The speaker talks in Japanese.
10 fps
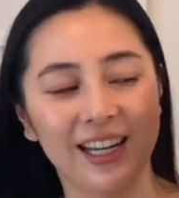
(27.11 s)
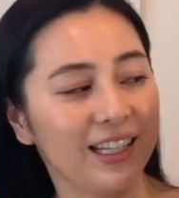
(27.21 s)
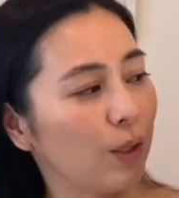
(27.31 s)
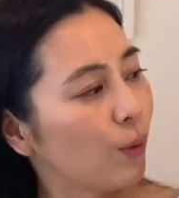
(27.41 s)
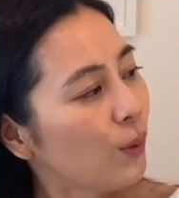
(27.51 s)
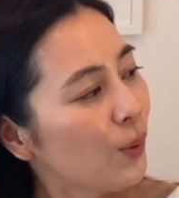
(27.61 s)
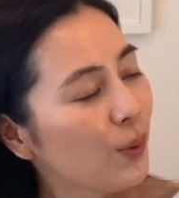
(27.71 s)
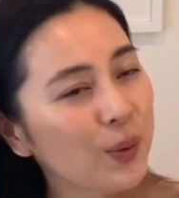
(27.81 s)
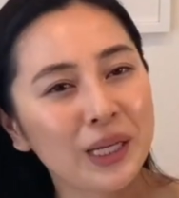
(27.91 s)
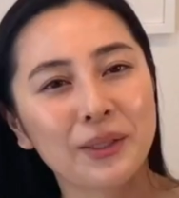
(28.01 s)
でこの
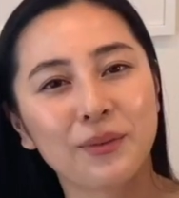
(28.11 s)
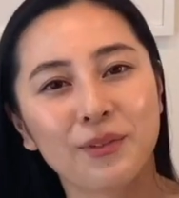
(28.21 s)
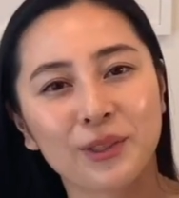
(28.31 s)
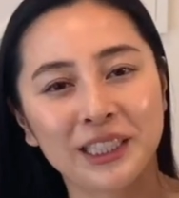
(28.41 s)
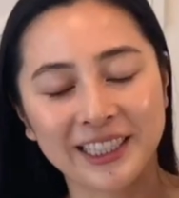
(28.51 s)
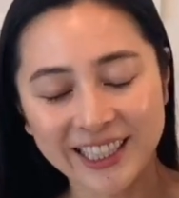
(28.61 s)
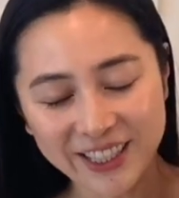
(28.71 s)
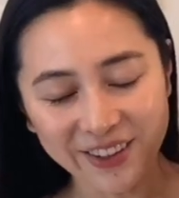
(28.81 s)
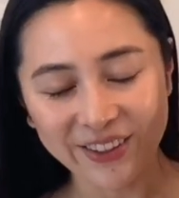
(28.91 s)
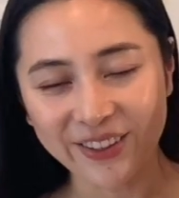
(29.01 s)
本、あのもう知ってる
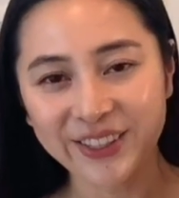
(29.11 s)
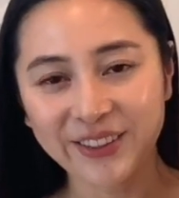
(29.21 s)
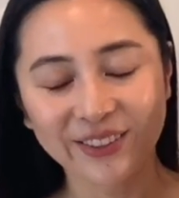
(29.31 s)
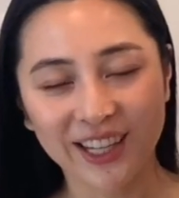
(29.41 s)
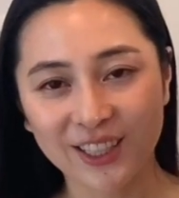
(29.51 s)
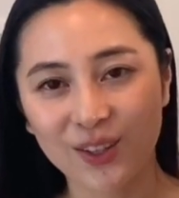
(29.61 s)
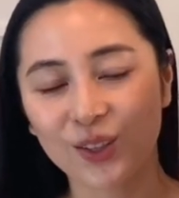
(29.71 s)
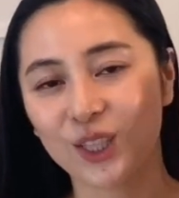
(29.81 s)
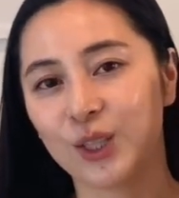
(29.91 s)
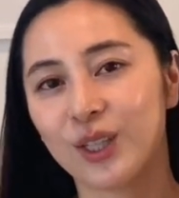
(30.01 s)
よ、読んだことある
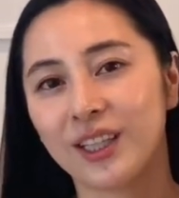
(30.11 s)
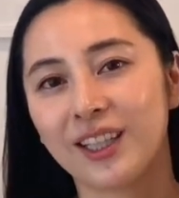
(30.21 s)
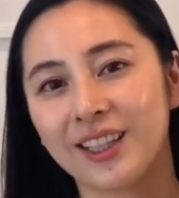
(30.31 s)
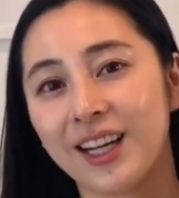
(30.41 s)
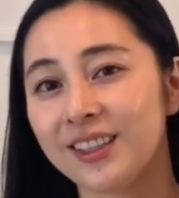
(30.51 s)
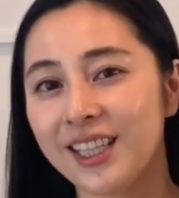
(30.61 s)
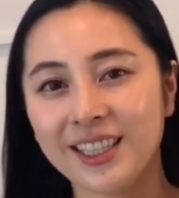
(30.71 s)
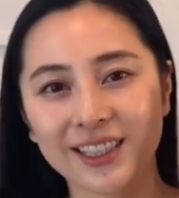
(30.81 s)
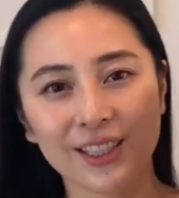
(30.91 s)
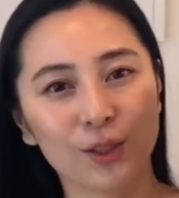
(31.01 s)
よっていう方たくさんい
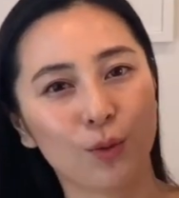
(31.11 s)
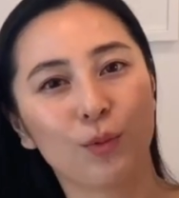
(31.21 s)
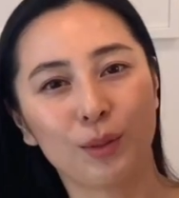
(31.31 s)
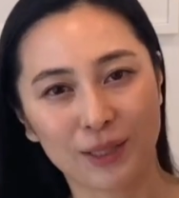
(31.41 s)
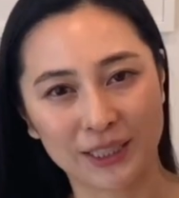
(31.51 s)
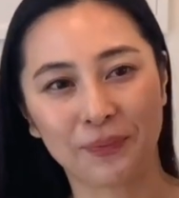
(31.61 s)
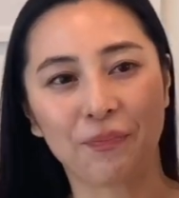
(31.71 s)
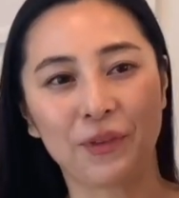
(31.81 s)
らっしゃると思います。